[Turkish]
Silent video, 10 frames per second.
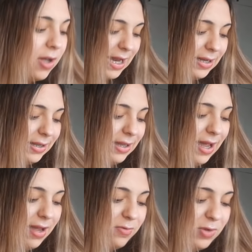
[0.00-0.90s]

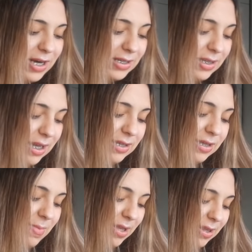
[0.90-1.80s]
Özellikle üniversite
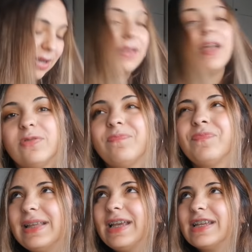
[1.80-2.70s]
zamanlarında. Bugün
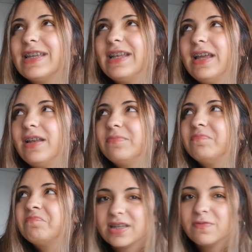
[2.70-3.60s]
birlikte geceleyelim.
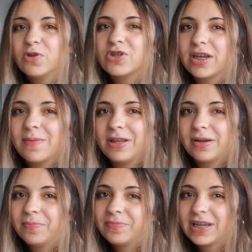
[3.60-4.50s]
Bize video çekebilirim.